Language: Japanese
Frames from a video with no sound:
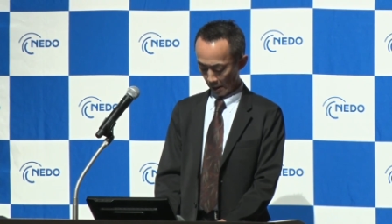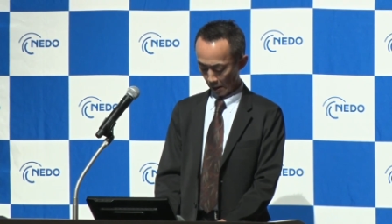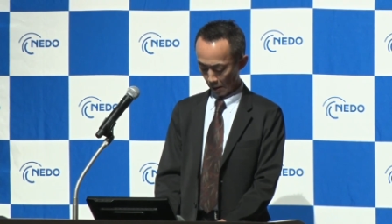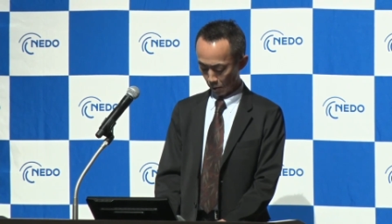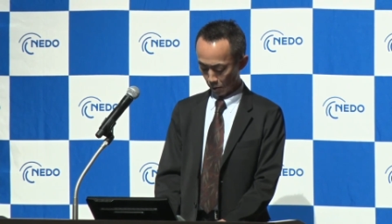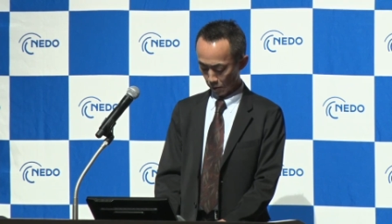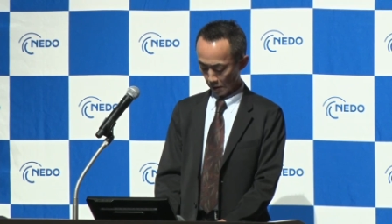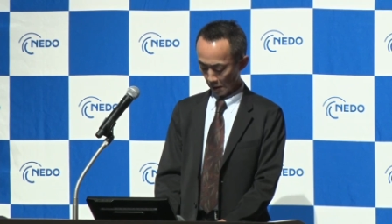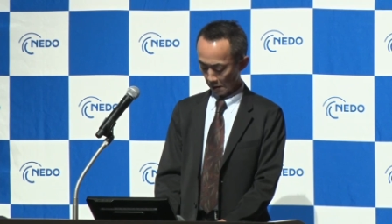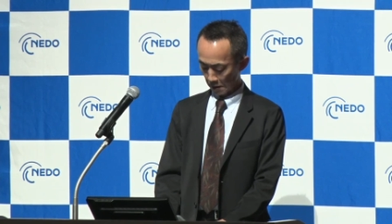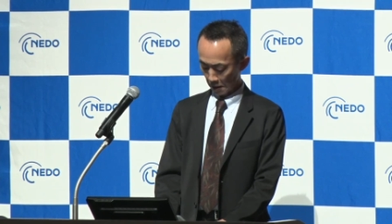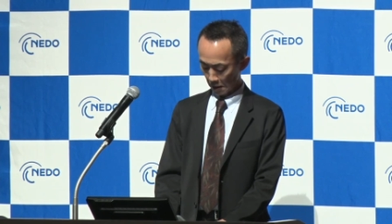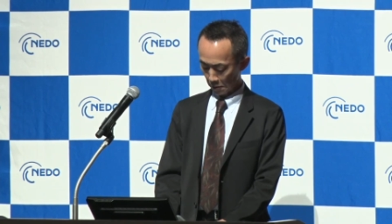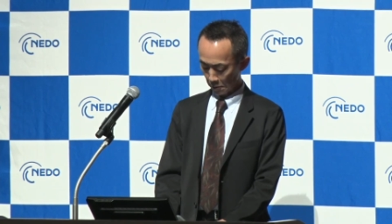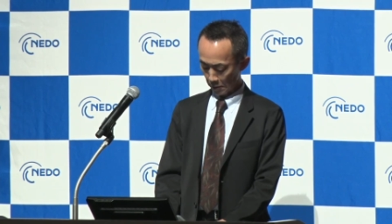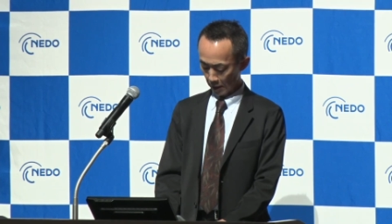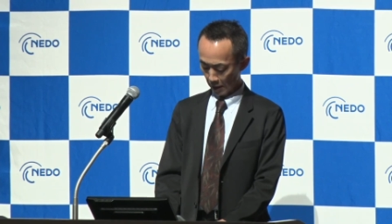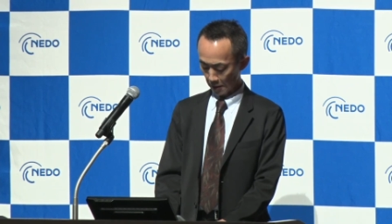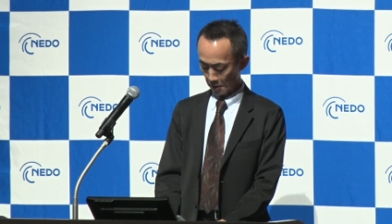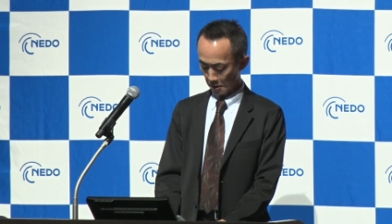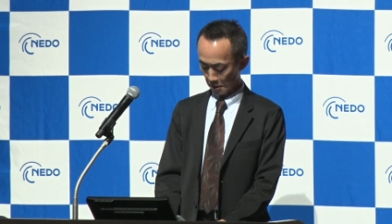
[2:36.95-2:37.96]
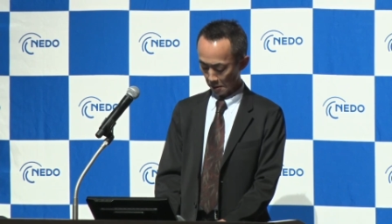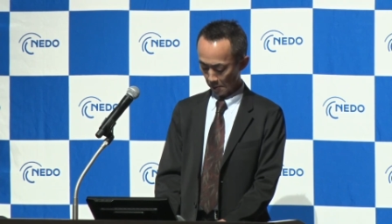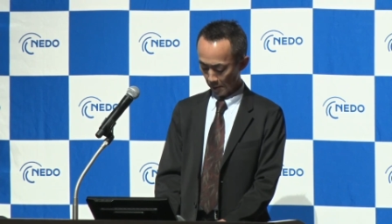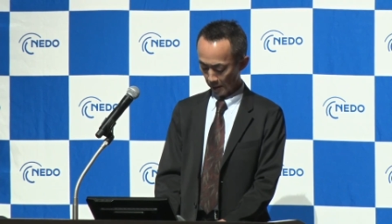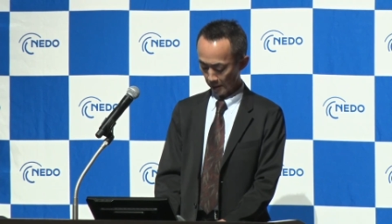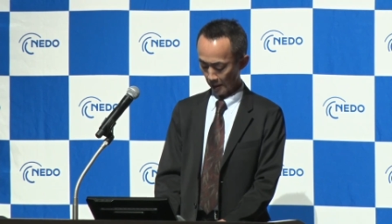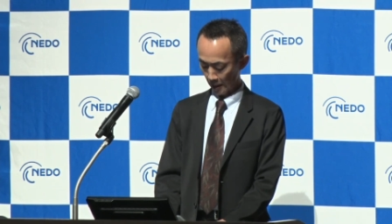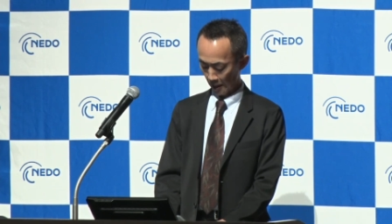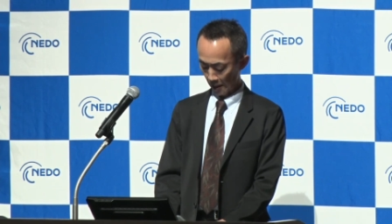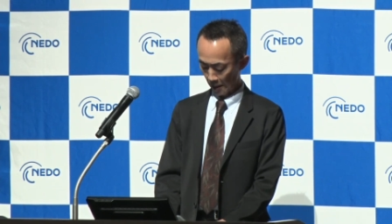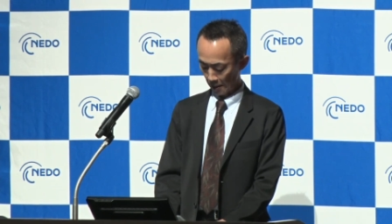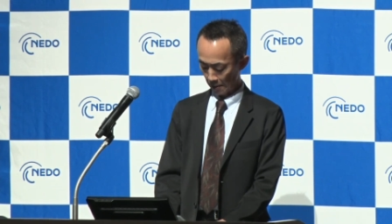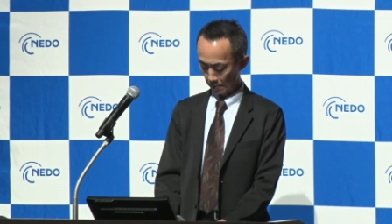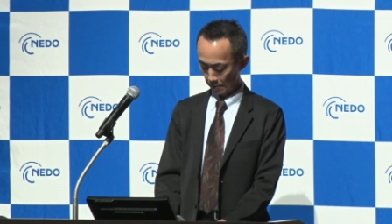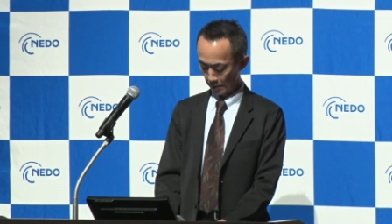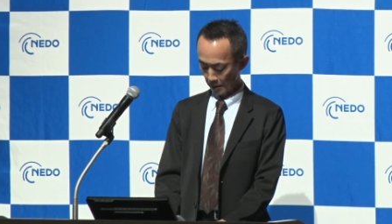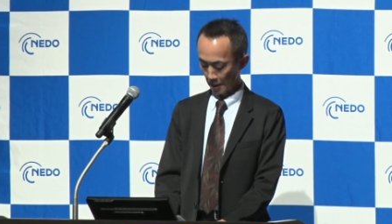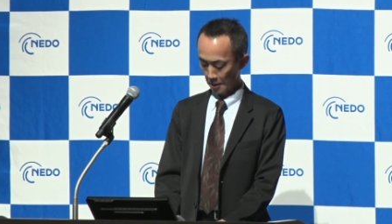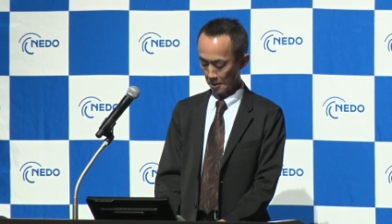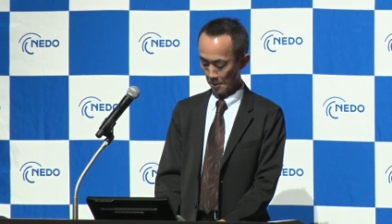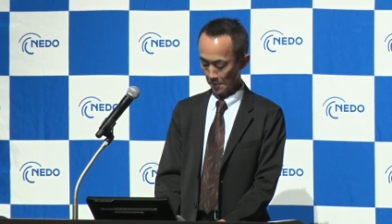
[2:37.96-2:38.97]
ご参加の皆様方、
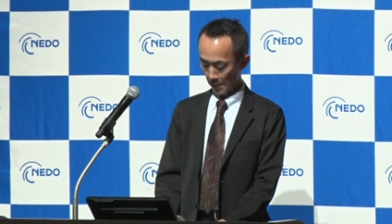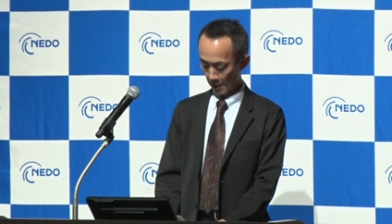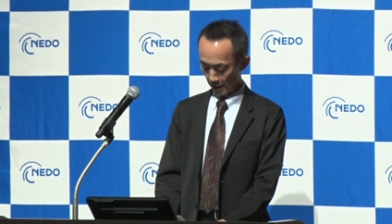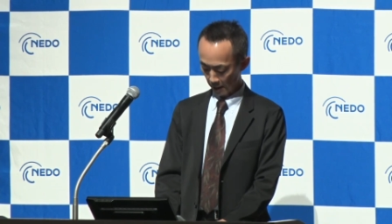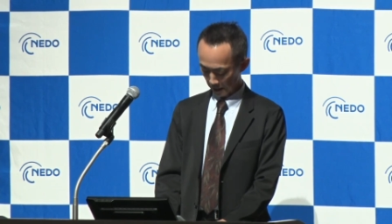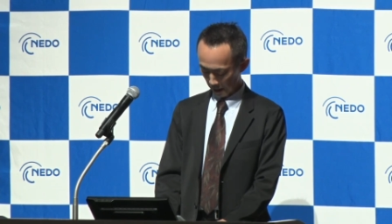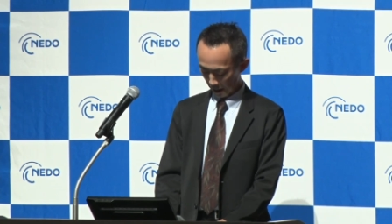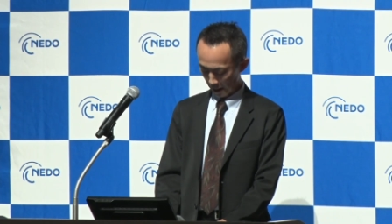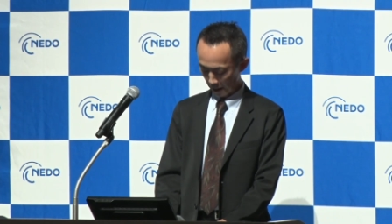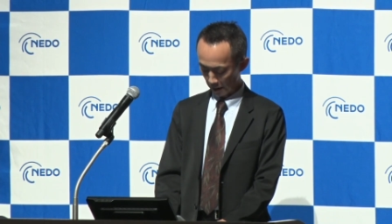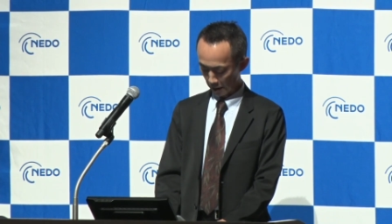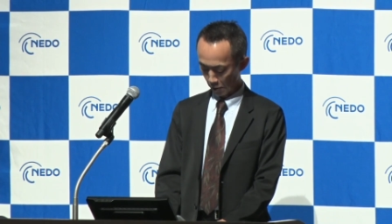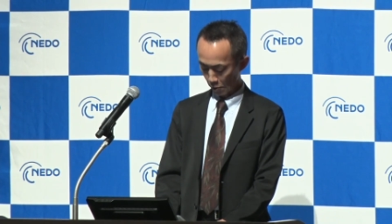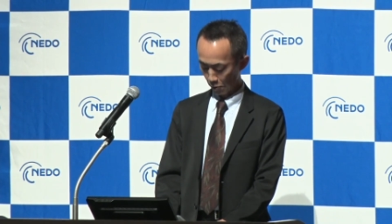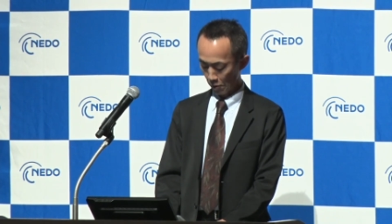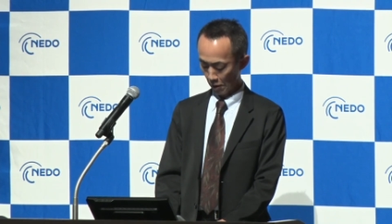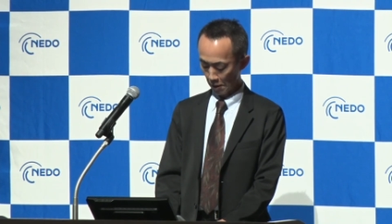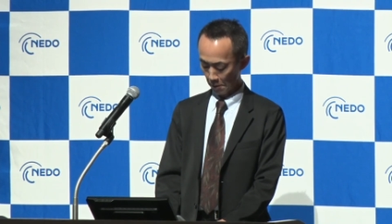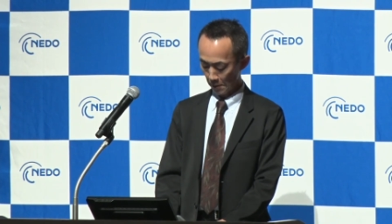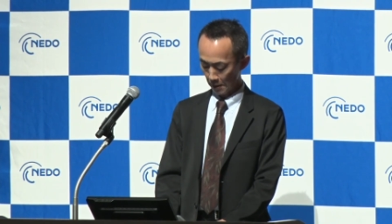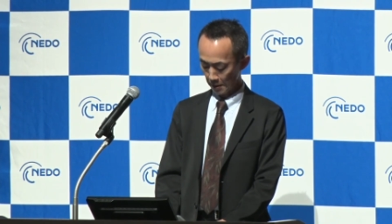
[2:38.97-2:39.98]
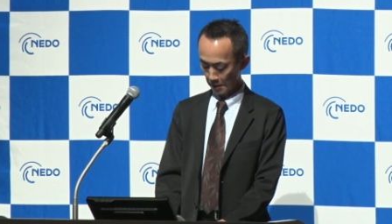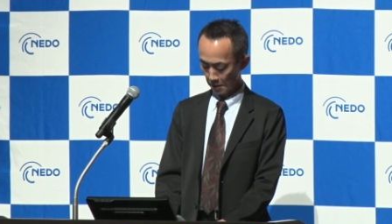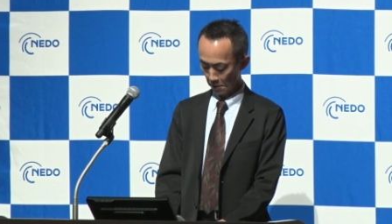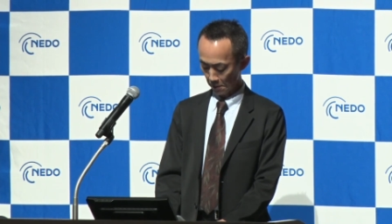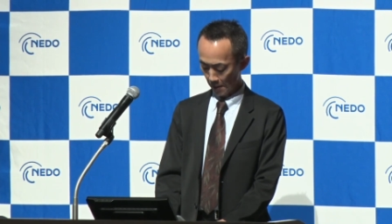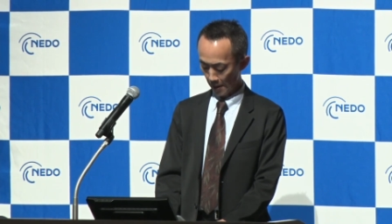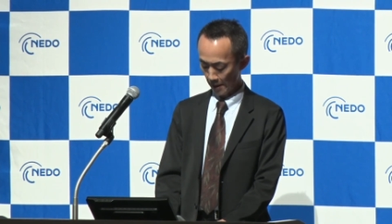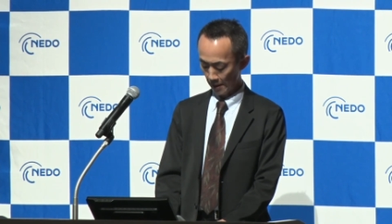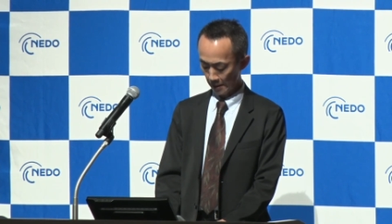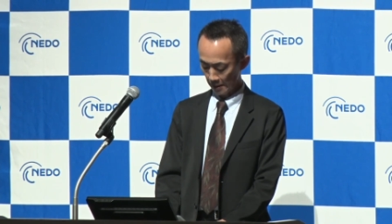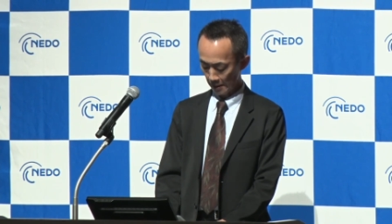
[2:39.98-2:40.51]
皆様方におかれましては、